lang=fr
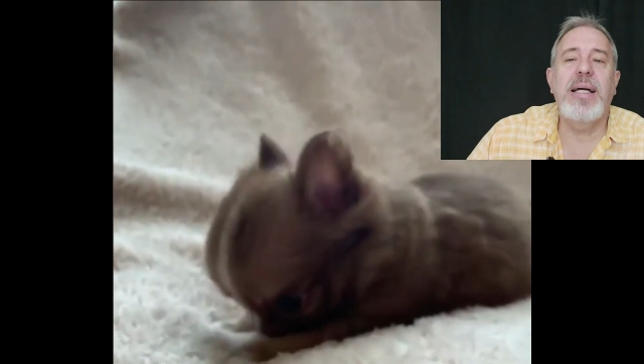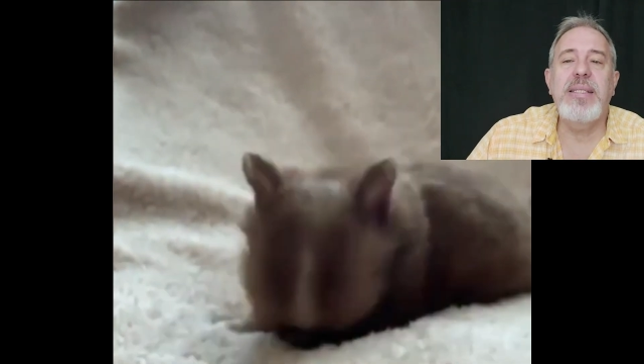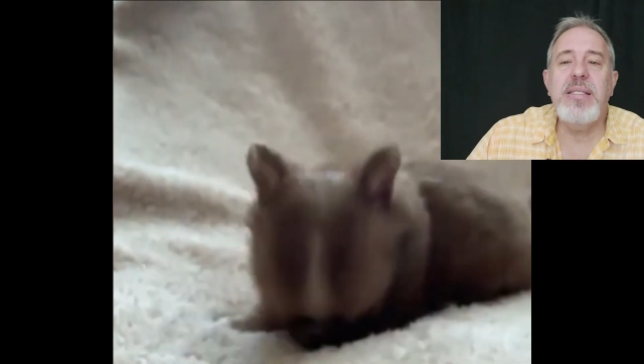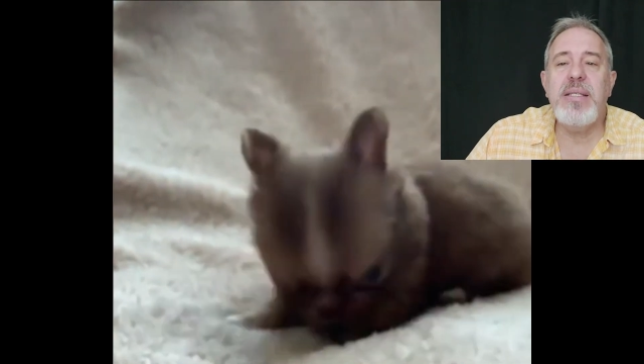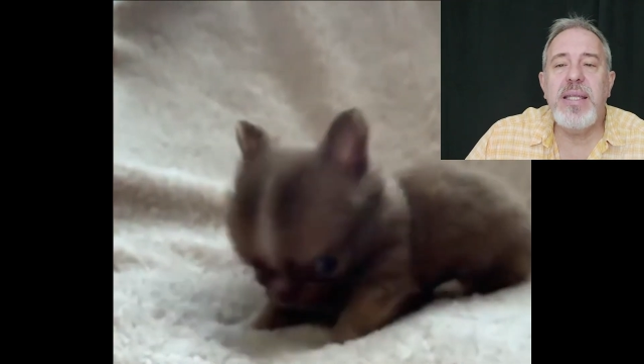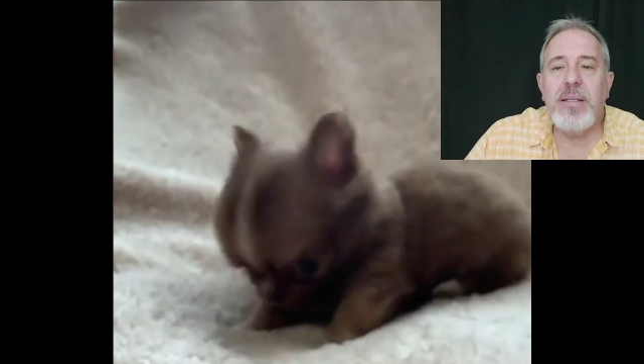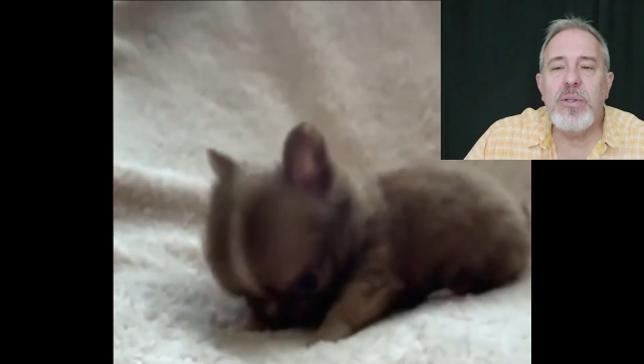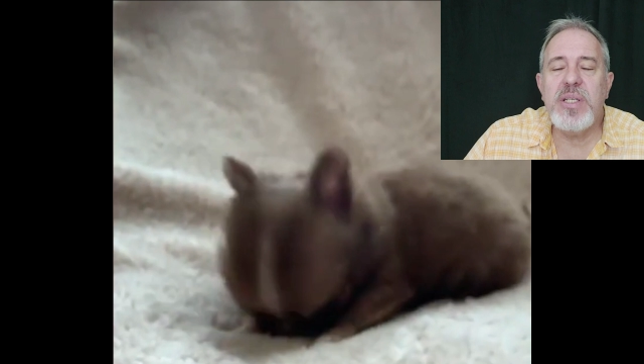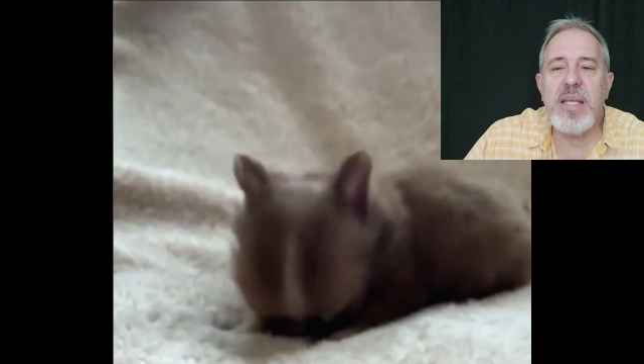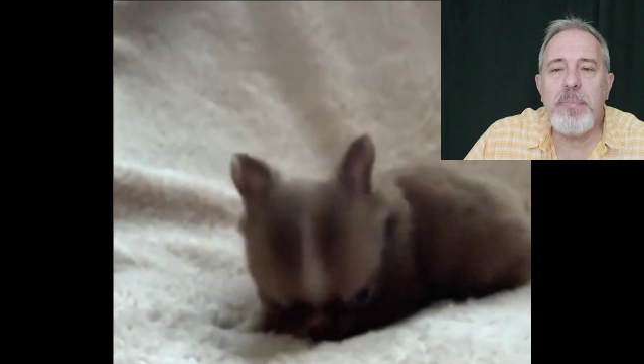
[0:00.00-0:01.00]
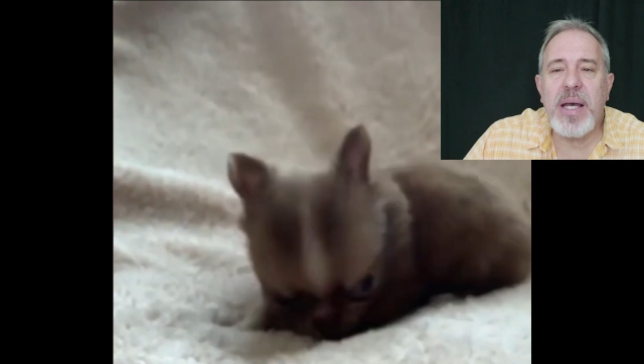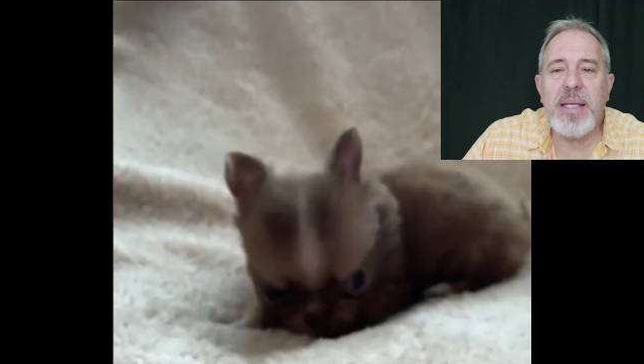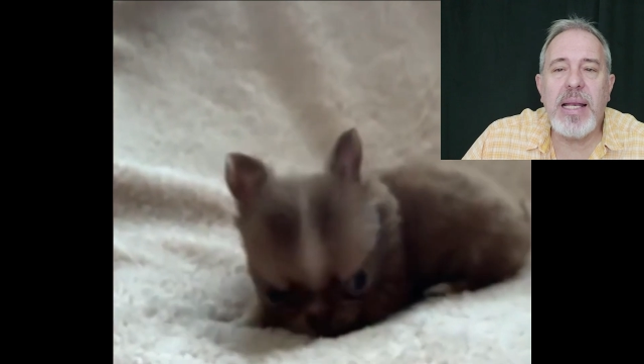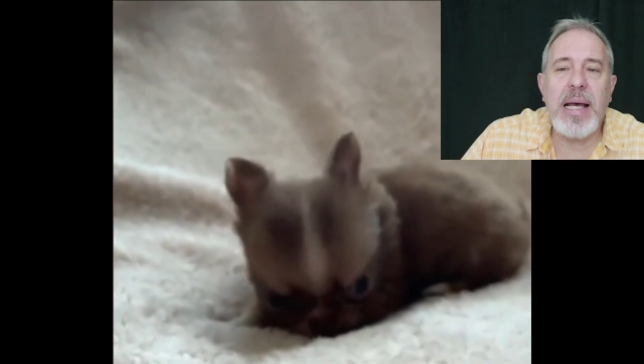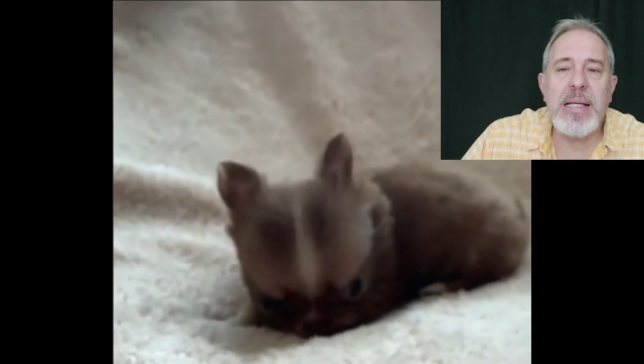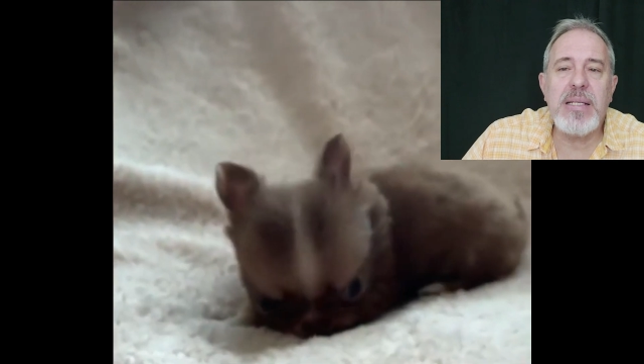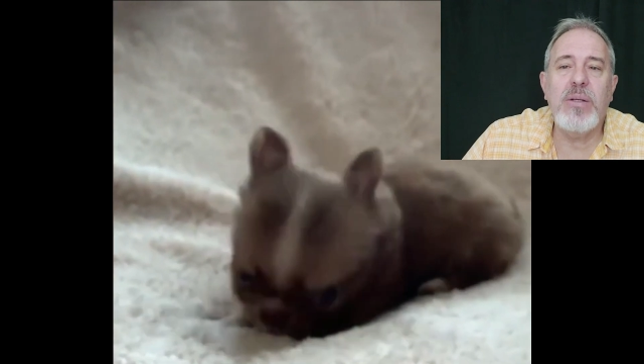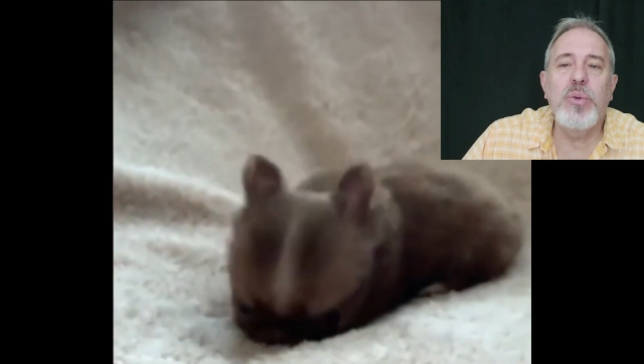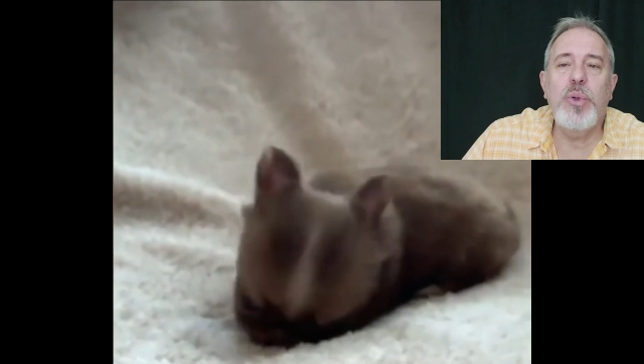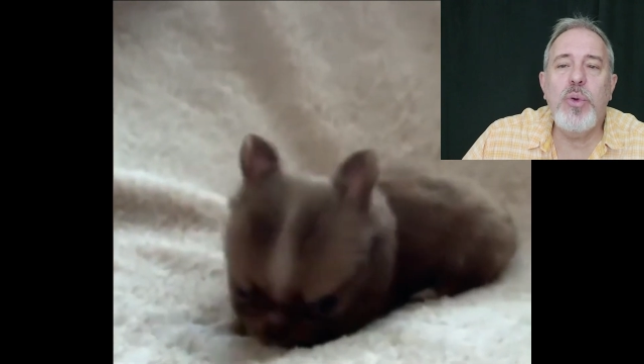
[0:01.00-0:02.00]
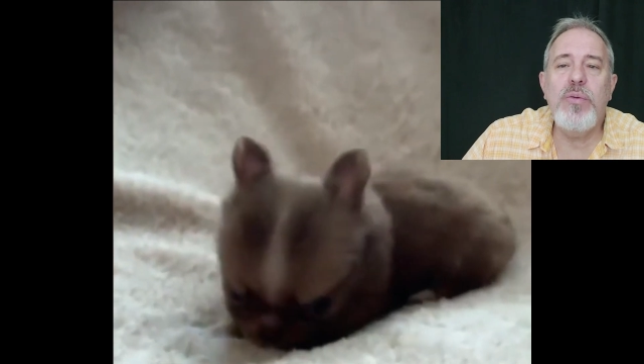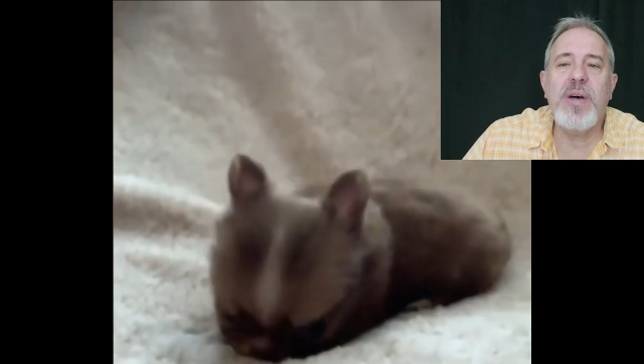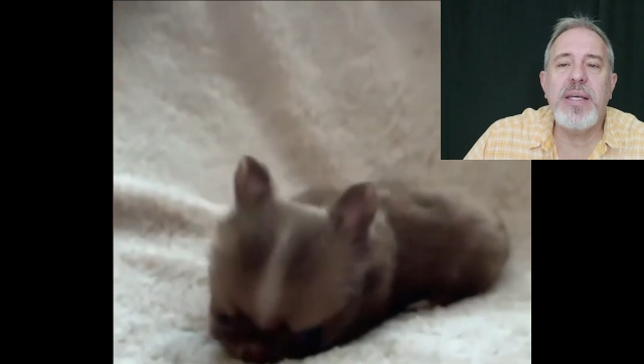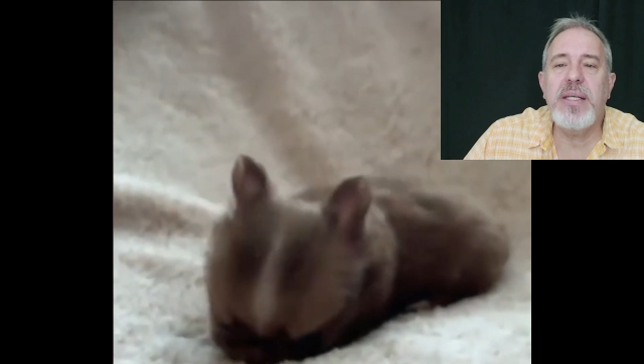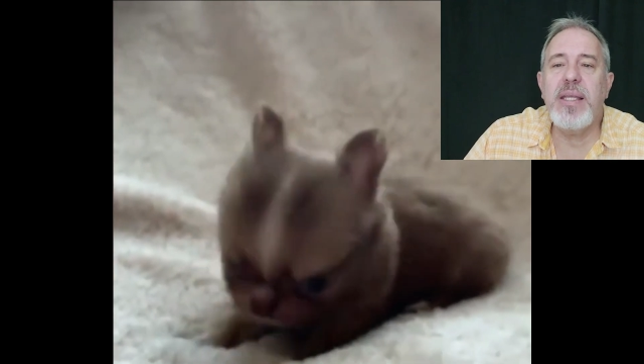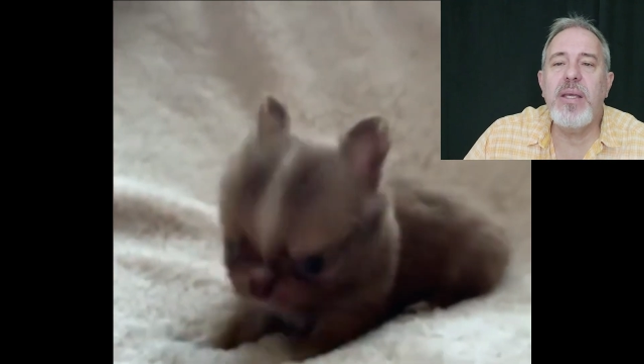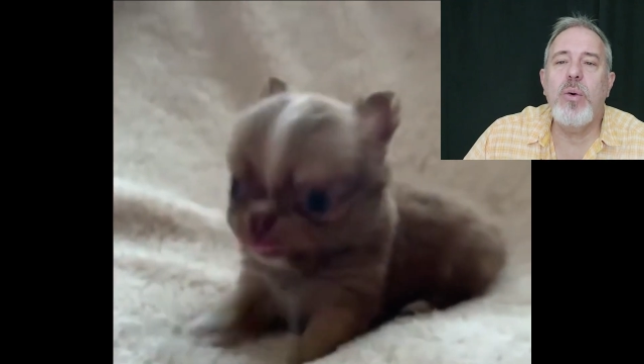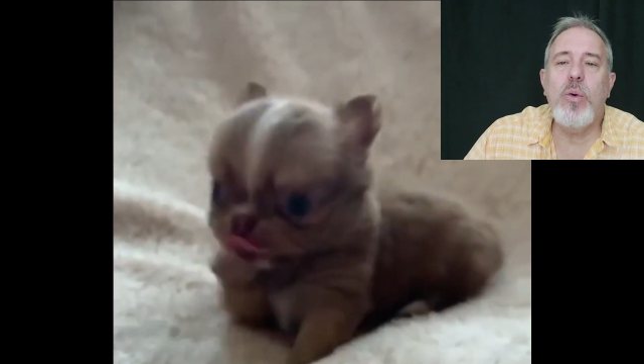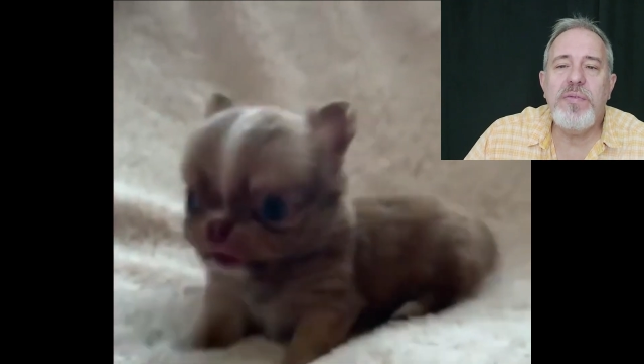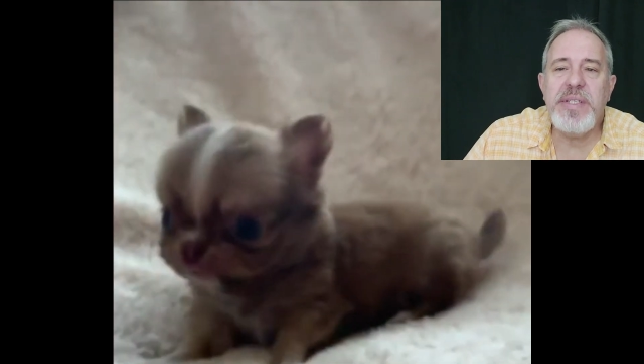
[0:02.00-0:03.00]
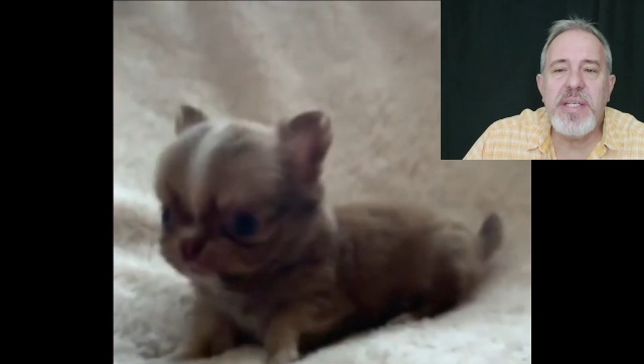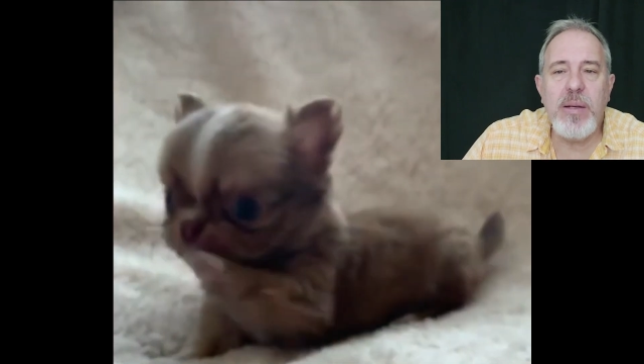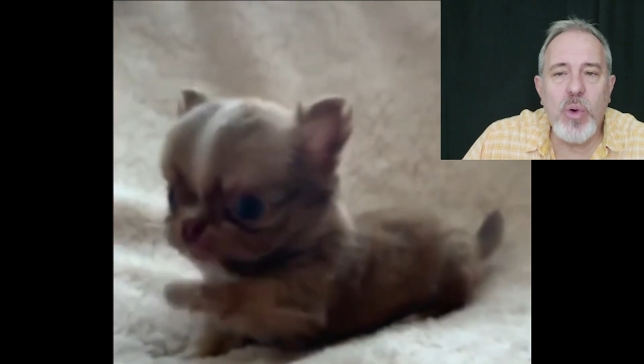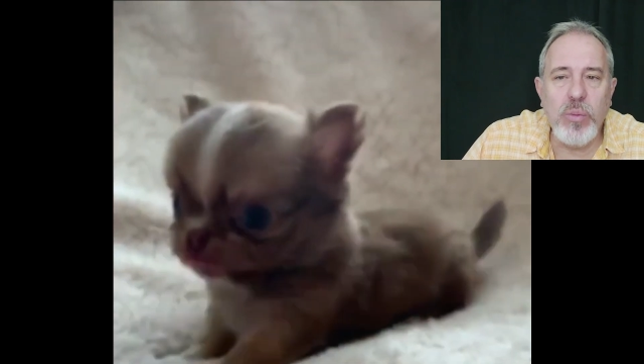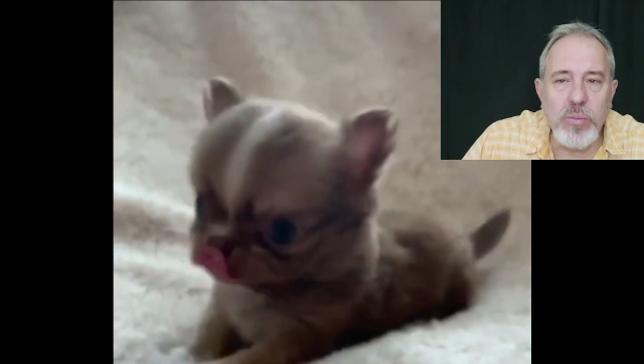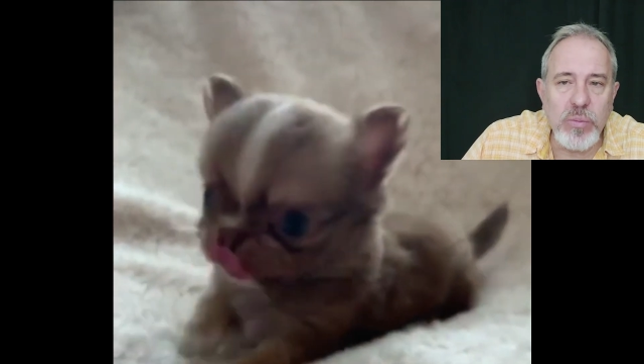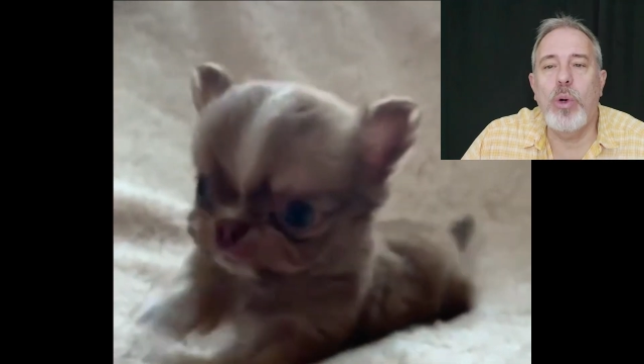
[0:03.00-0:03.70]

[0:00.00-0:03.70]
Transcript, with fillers: a décidé de séparer la race en deux variétés officiellement,